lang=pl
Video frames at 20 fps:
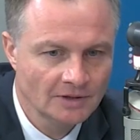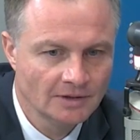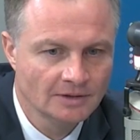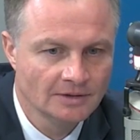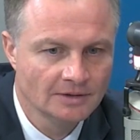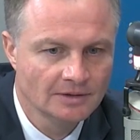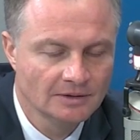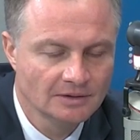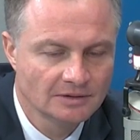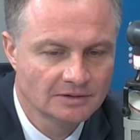
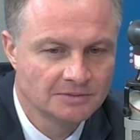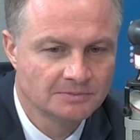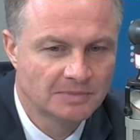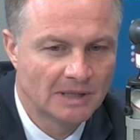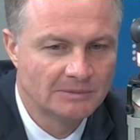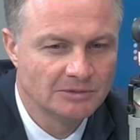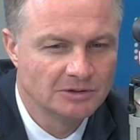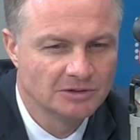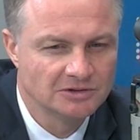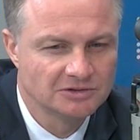E,
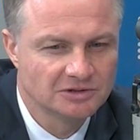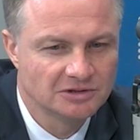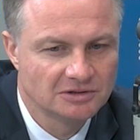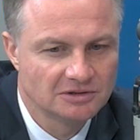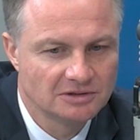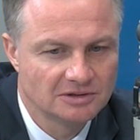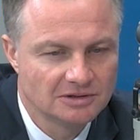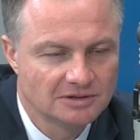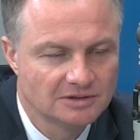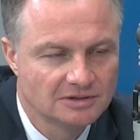dbamy o
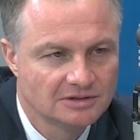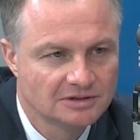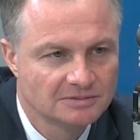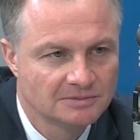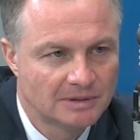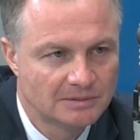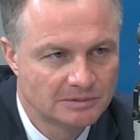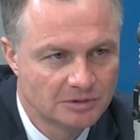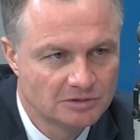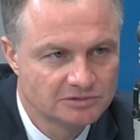to, e,
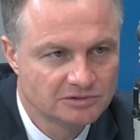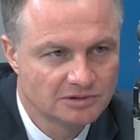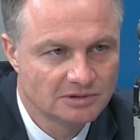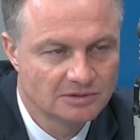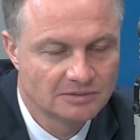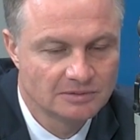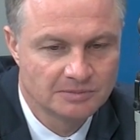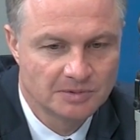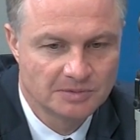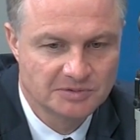dbamy o
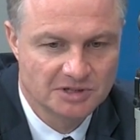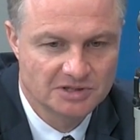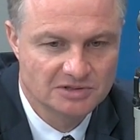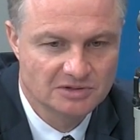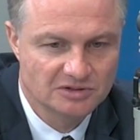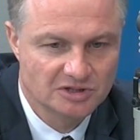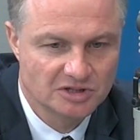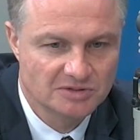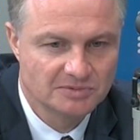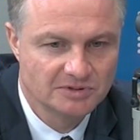to poprzez
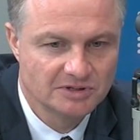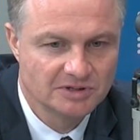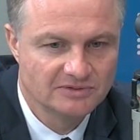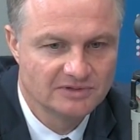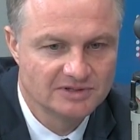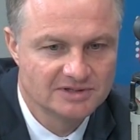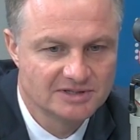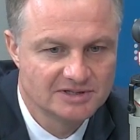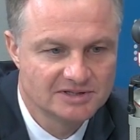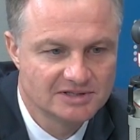chociażby
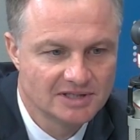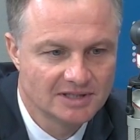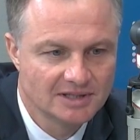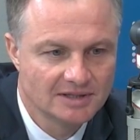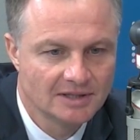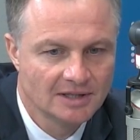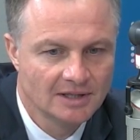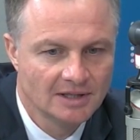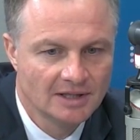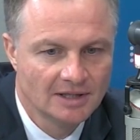
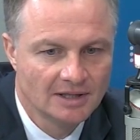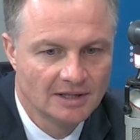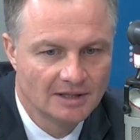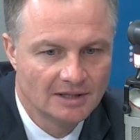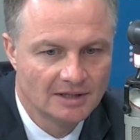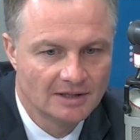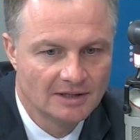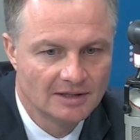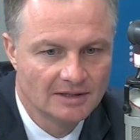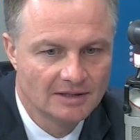inwestycje
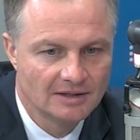E,